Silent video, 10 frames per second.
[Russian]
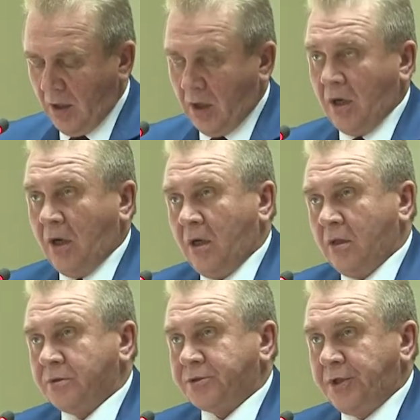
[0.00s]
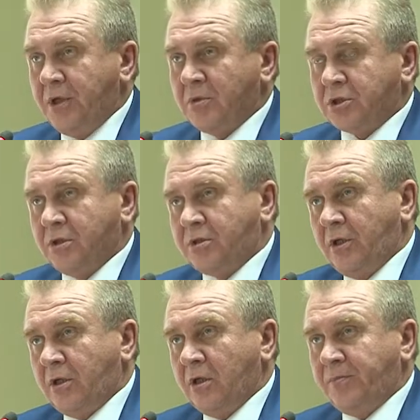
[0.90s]
а, среди
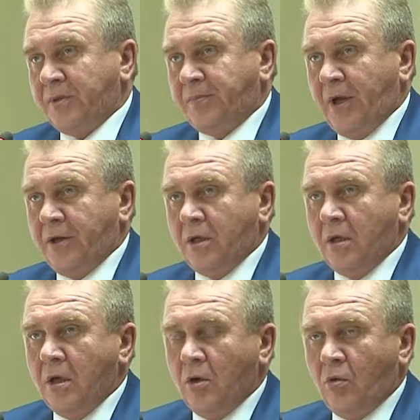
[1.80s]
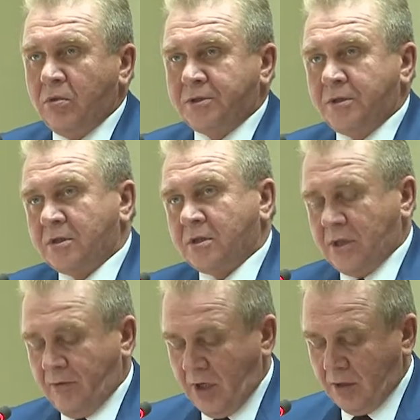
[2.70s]
машиностроительных предприятий области
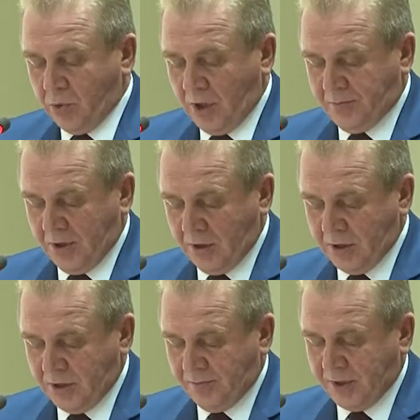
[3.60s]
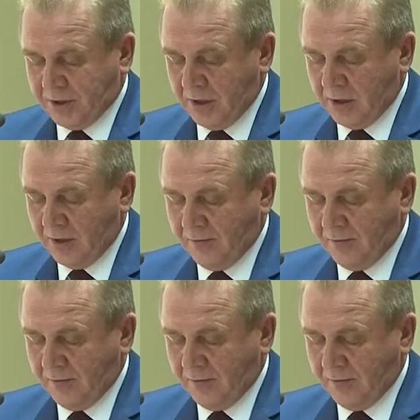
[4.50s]
составляет более 50%.